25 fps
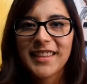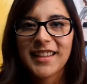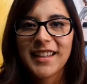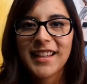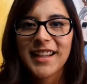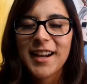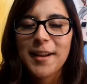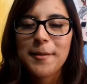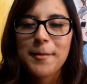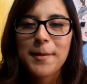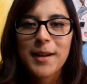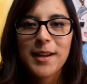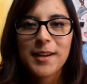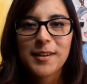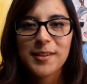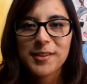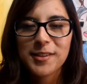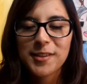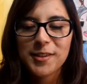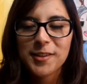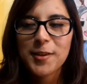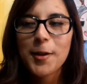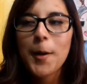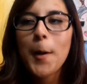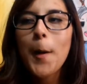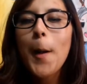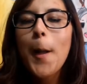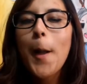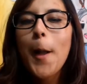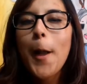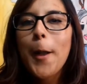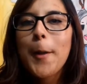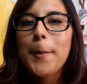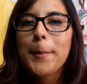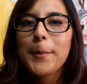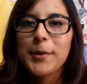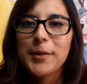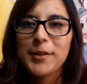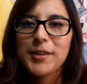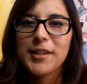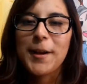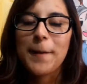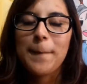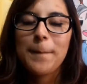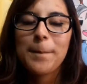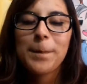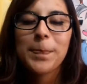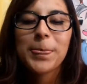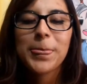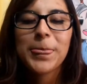de grabarlo y todo eso, pero
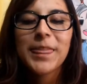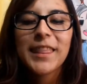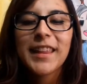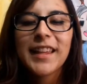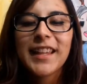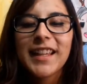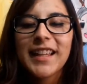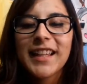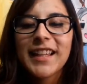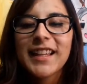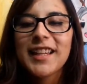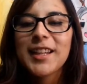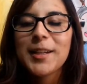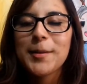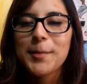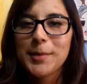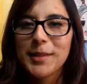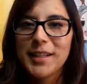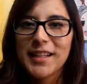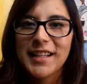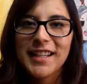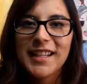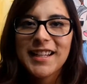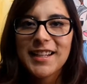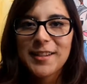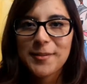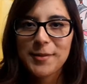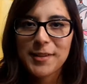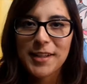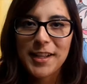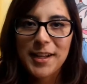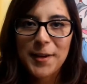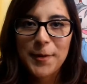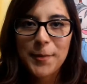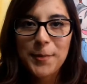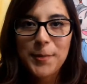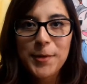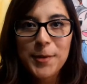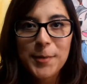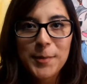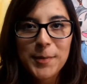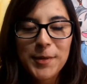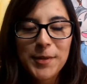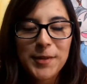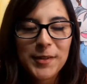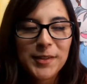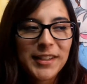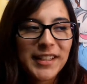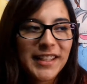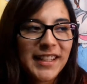ya. Y pues aquí les voy a dar mi
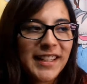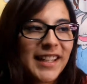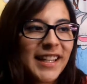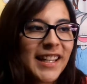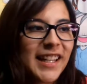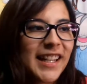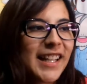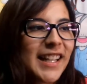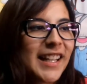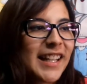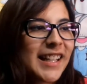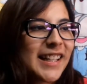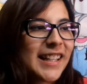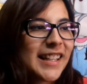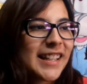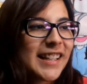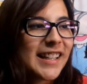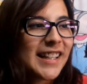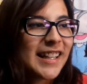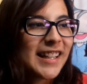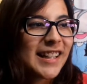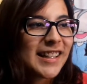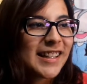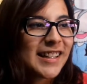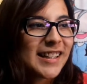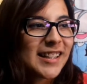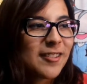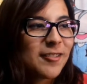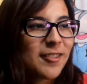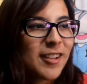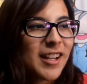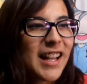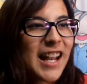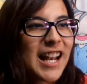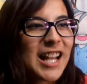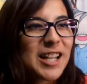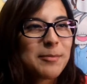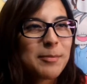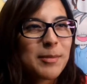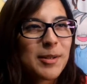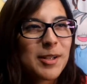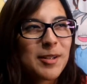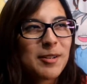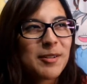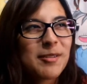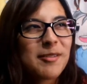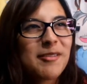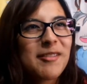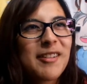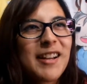opinión de que una de las
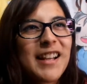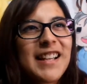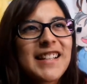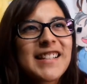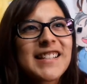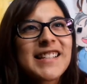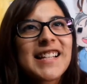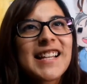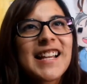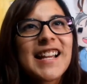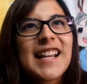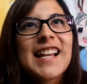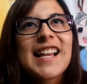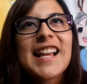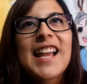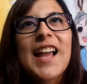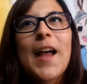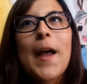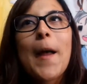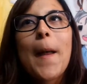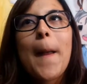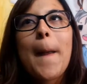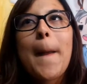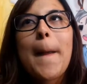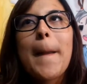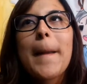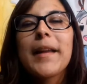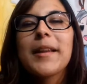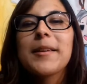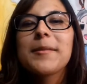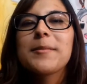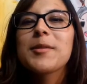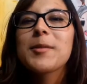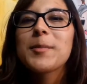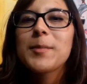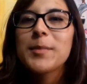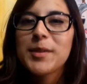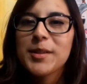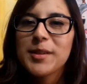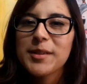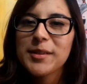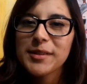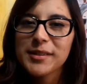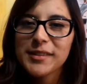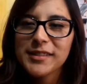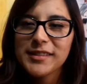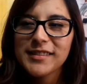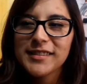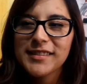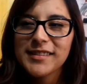películas en mi
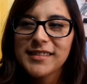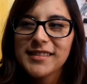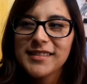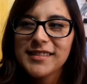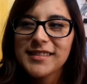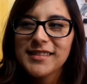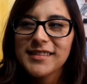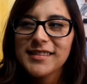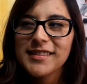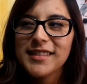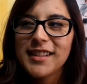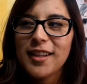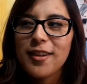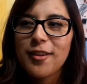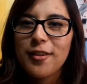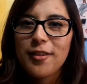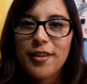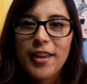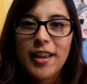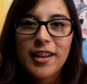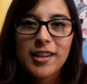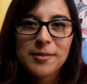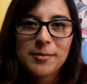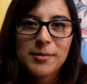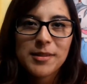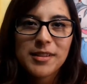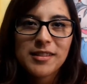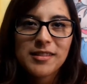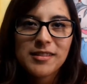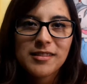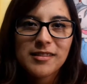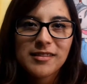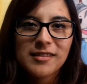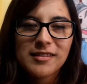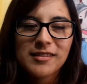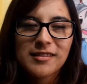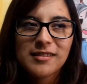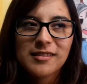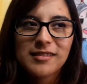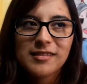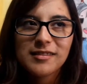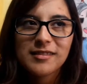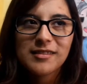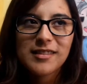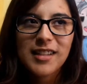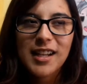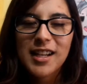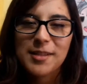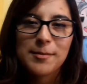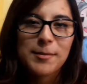opinión, de los X-Men,
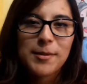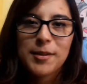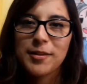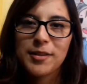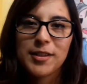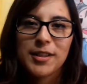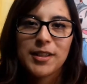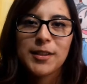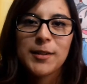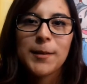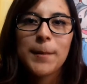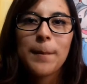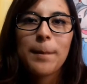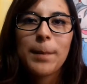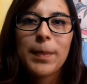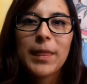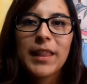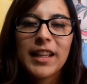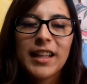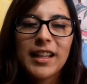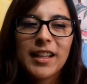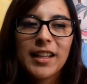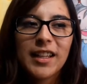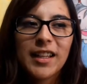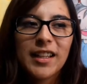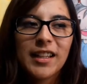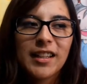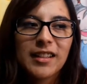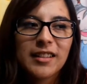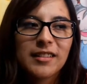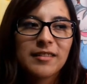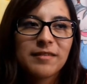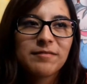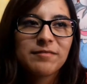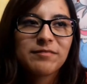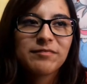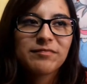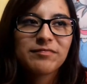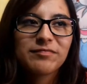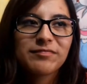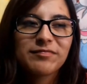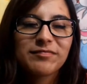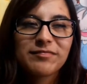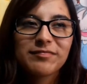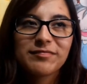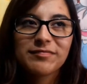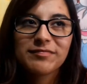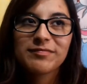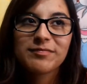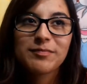de los mejores. Eh,
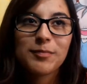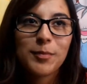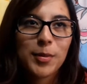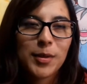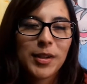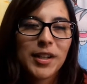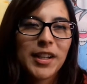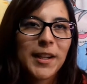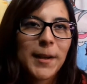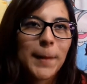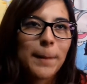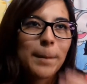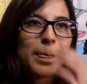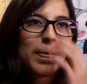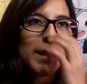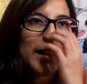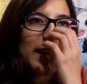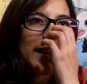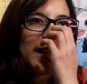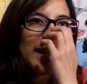qué?